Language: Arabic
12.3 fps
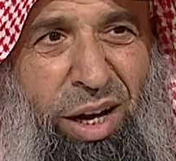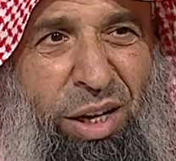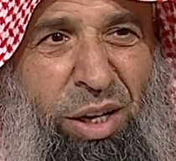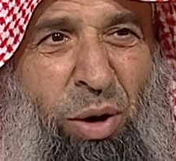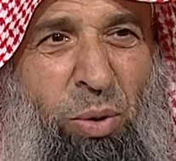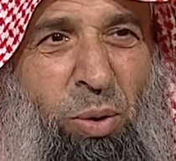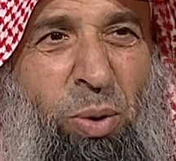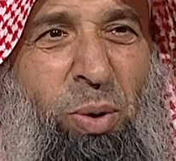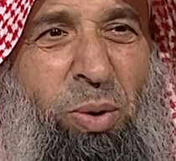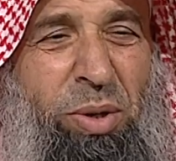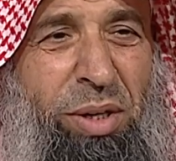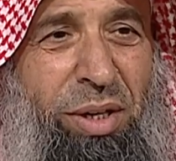
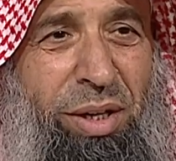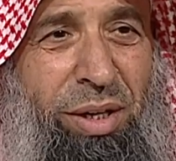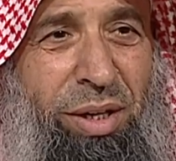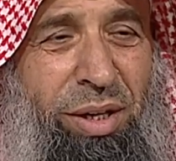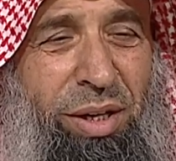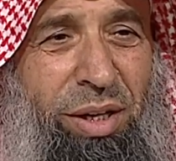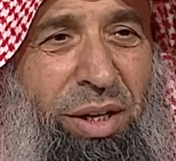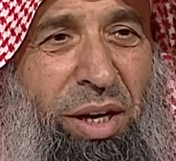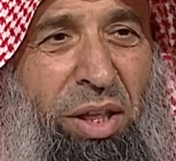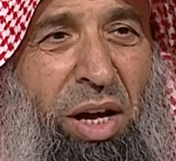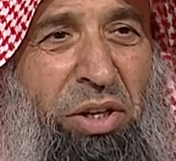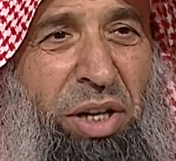يقولون
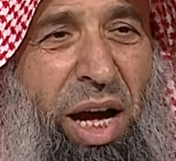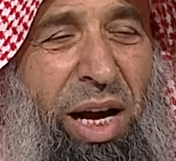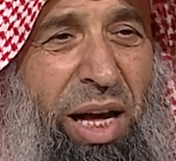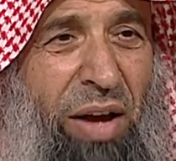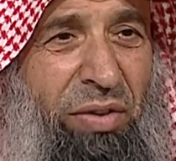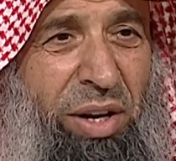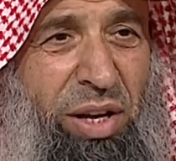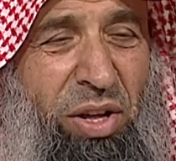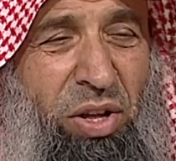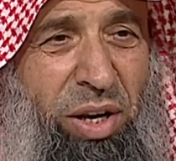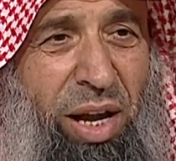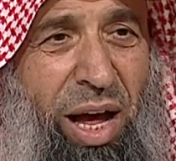إذا جاءك في
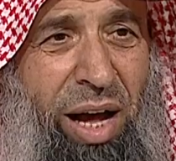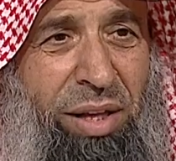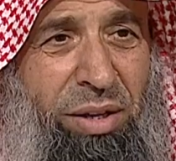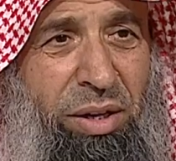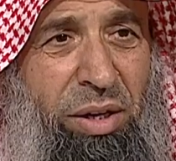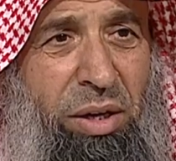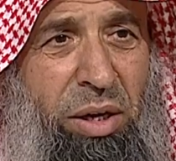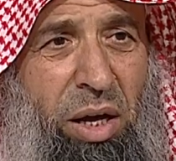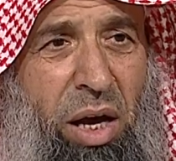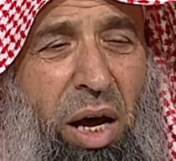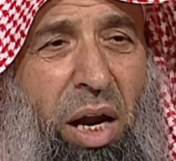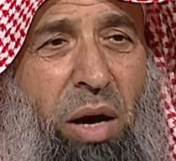الإسناد
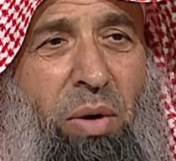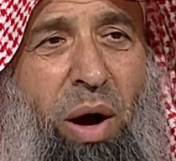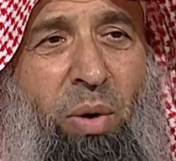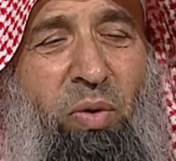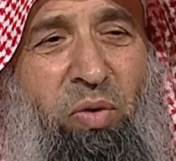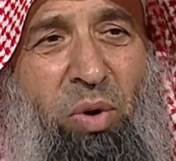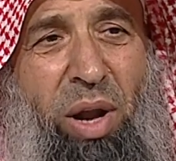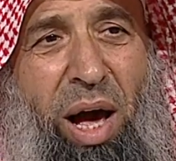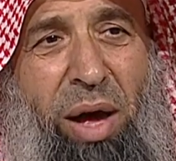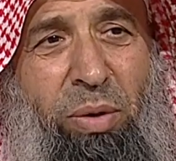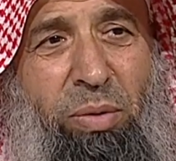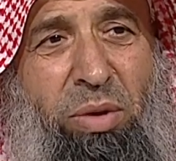رواه
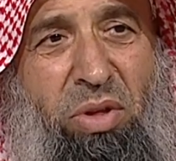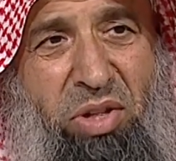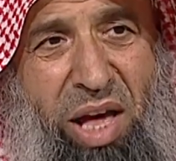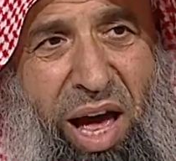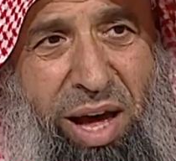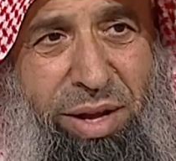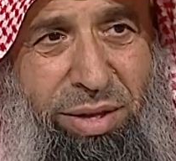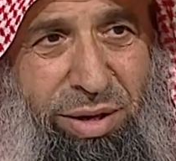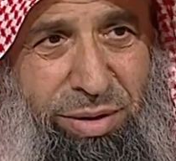فلان الزاهد